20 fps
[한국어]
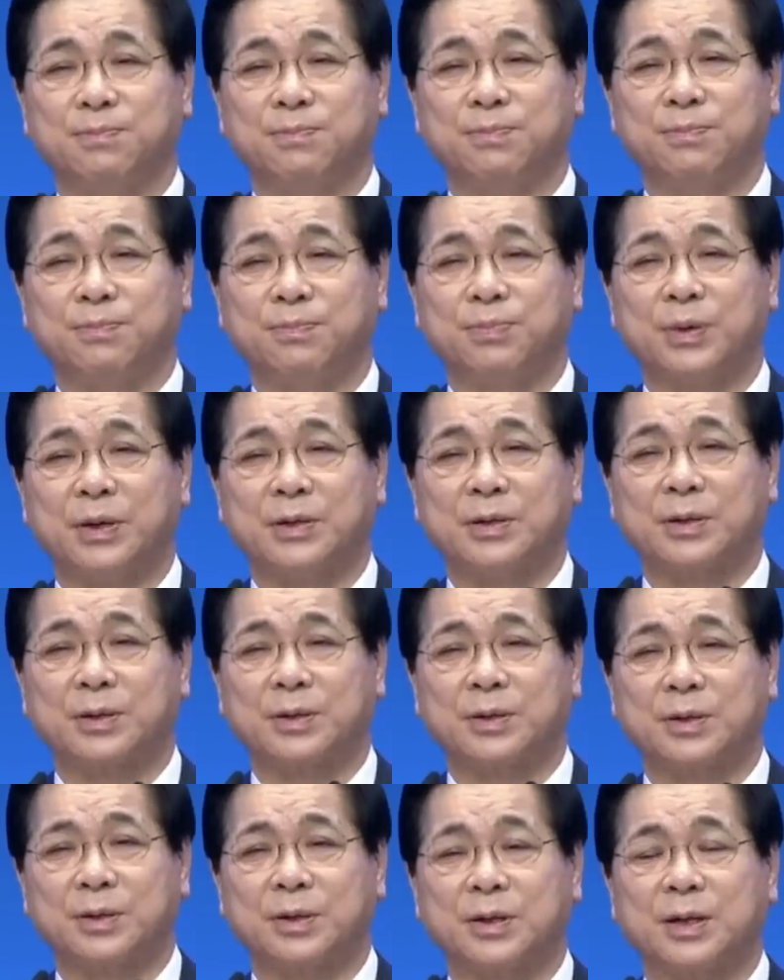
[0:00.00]
불에서
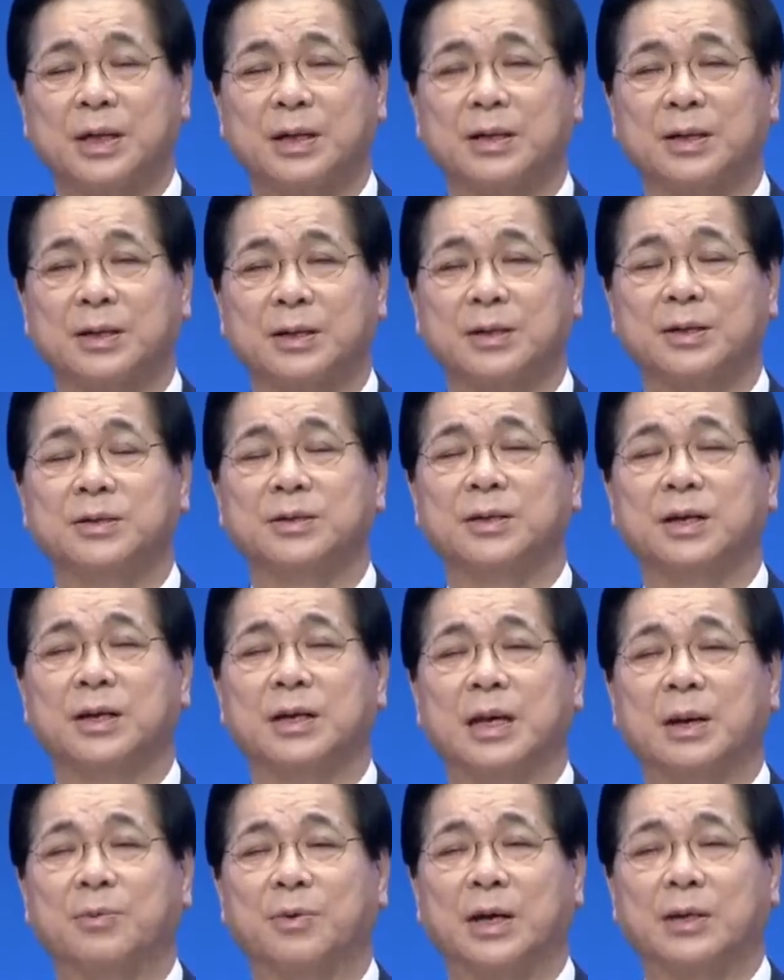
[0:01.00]
꺼낸 그슬린
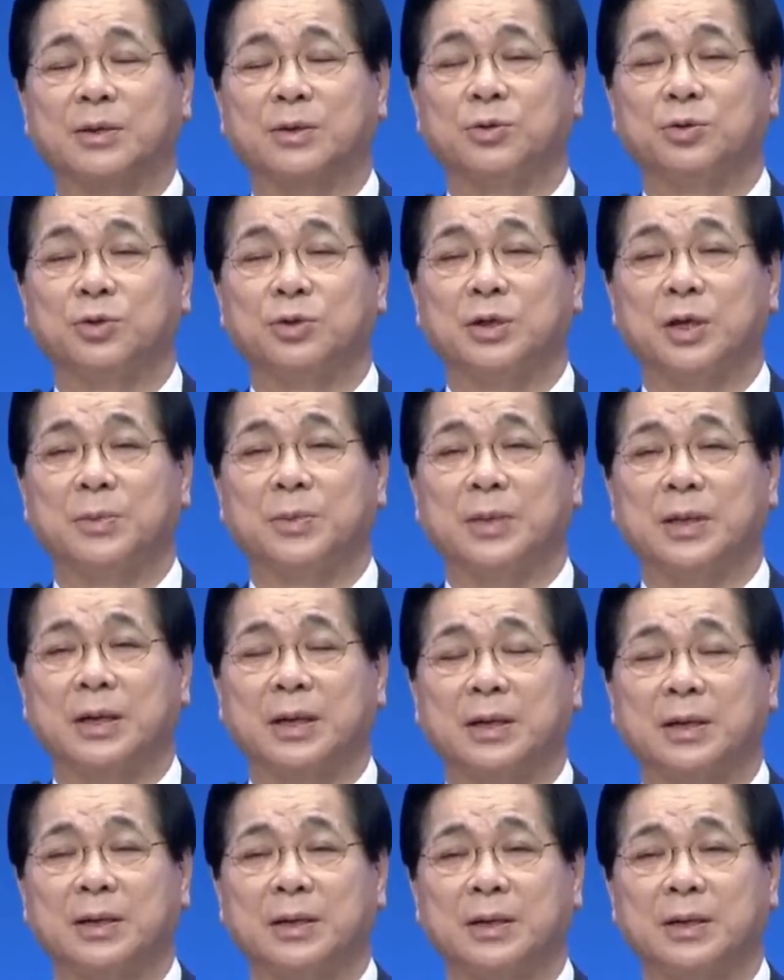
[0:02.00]
나무 같은 존재입니다.
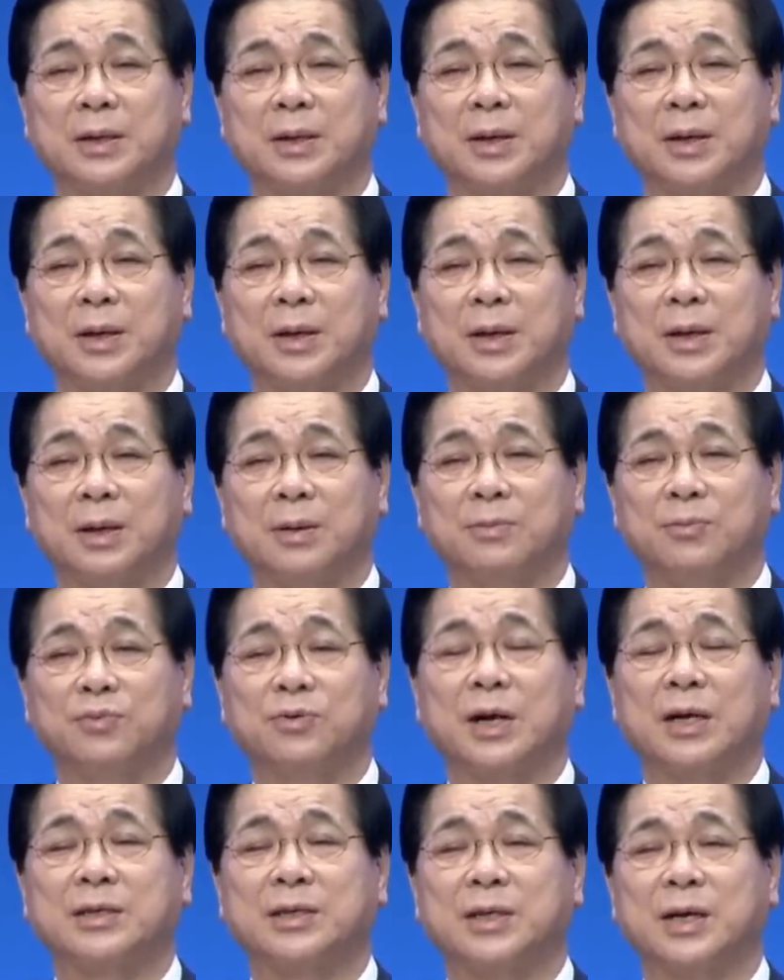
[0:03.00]

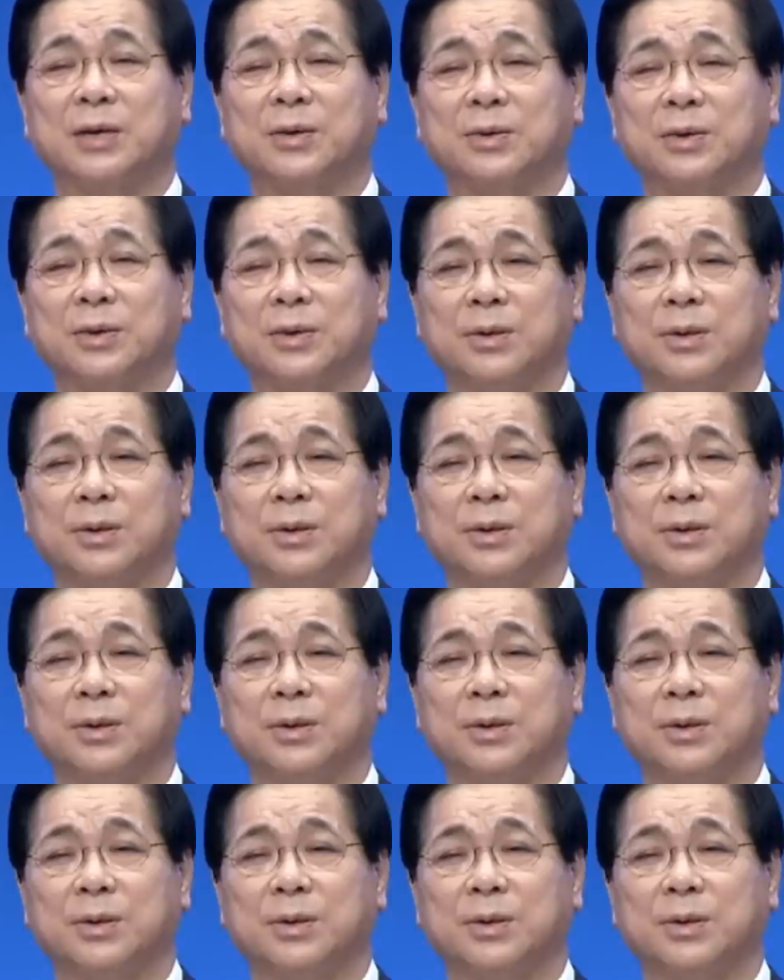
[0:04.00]
무가치하고